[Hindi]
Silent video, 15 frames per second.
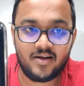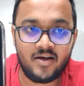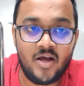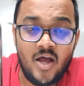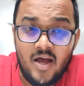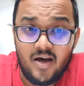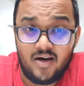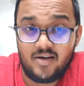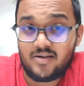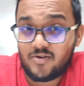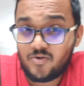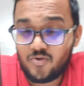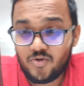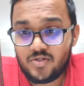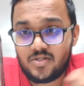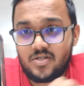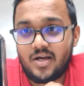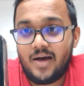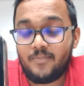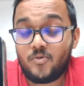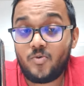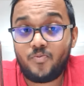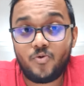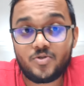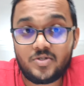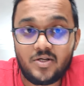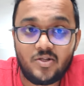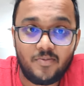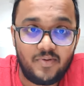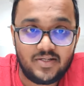करना और कुछ आपको
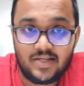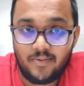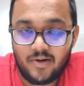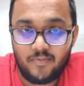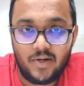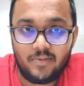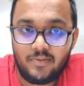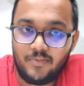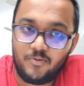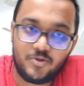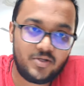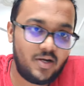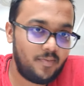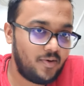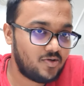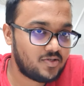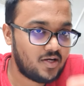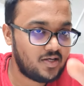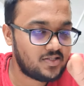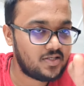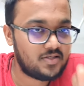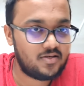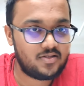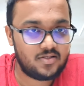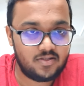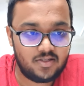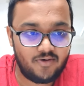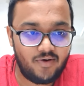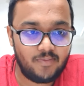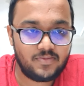पूछना तो प्लीज़ आप कमेंट में पूछना मैं उसका
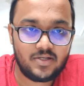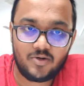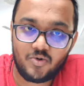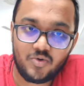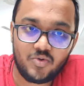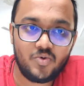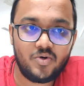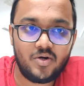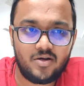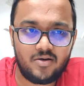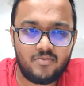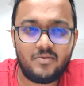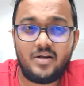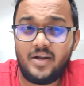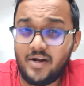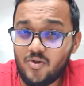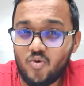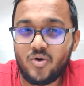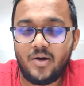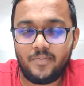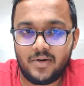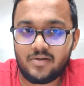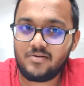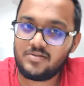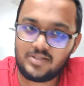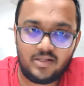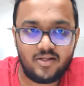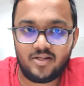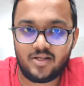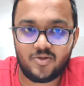जवाब ज़रूर दूंगा लेट दूंगा पर
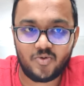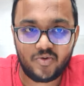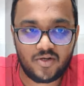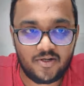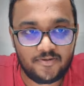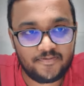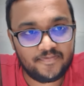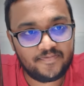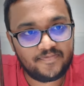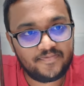जल्दी दे दूंगा